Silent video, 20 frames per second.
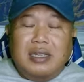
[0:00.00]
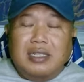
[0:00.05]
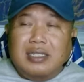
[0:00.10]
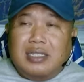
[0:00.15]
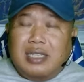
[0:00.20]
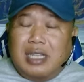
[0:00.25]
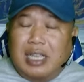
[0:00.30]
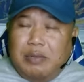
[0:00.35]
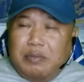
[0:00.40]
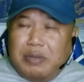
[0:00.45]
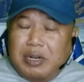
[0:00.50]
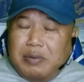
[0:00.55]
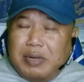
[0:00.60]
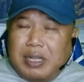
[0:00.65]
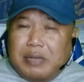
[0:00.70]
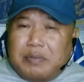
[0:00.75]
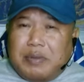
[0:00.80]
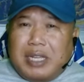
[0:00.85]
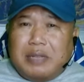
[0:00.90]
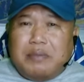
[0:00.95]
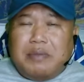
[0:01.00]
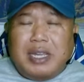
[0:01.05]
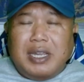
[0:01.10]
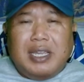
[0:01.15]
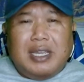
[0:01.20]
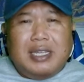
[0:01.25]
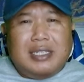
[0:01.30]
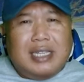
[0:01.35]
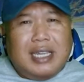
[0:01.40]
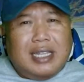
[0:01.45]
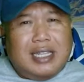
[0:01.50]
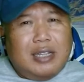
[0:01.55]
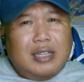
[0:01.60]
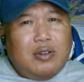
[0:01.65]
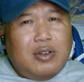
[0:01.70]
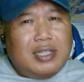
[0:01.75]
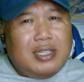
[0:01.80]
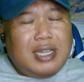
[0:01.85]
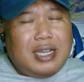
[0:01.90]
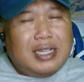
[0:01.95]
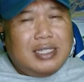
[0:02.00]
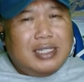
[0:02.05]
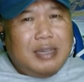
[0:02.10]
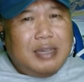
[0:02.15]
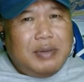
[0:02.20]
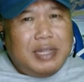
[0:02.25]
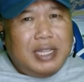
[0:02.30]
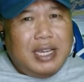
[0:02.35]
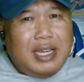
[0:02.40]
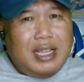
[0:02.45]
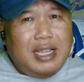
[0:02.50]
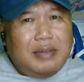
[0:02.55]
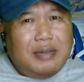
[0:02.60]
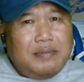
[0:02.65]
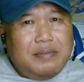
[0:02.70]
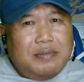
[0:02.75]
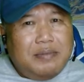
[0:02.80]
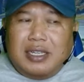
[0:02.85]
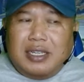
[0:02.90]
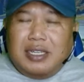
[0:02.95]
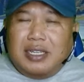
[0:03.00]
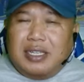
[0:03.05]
Selain bermanfaat bagi kesehatan otak sahabat alam,